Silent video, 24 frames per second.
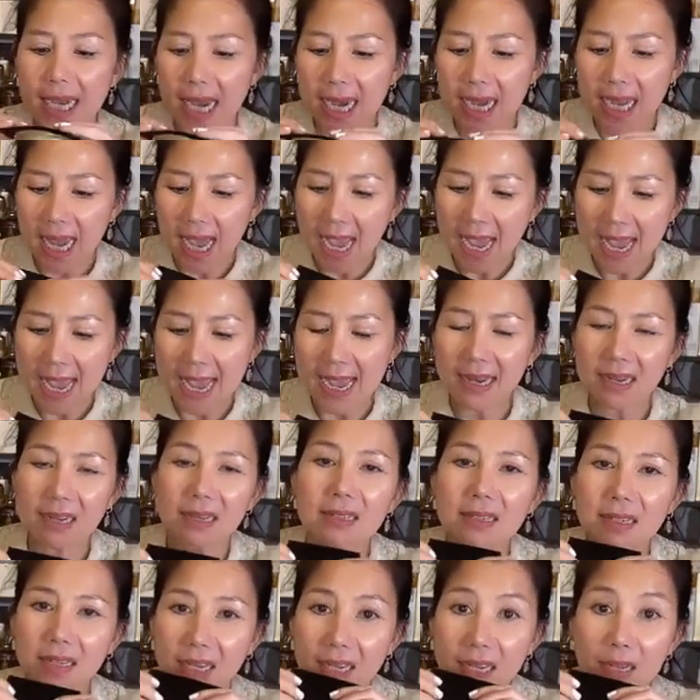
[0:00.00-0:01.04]
cái này là
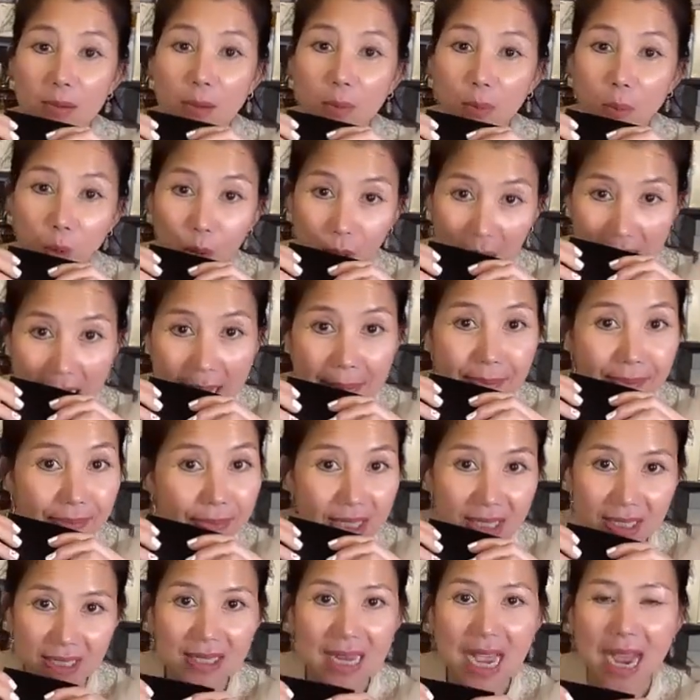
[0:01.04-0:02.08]
hàng cực kỳ là một
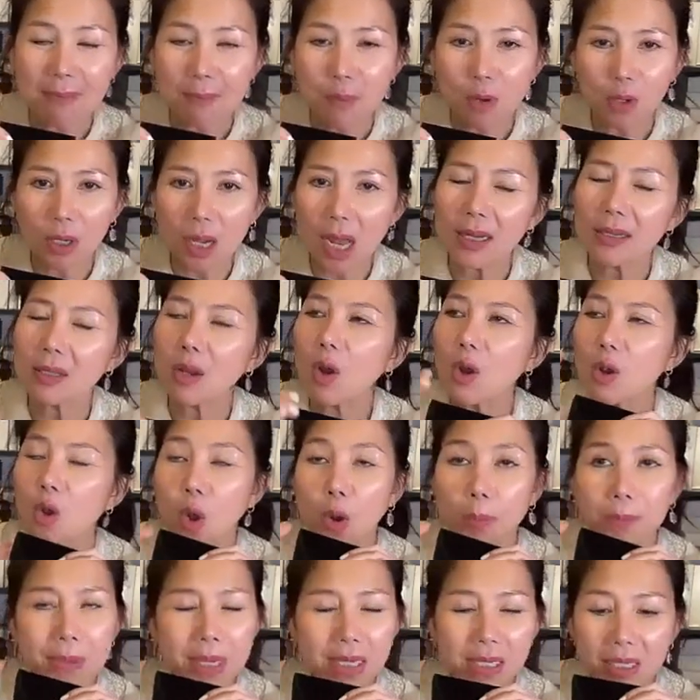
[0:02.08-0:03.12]
năm chỉ ra một lần
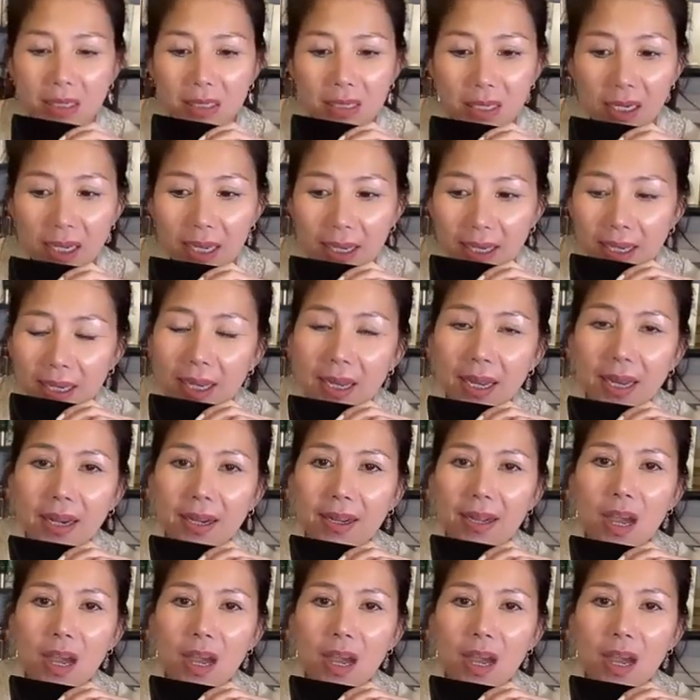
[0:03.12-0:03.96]
thôi còn bình thường ấy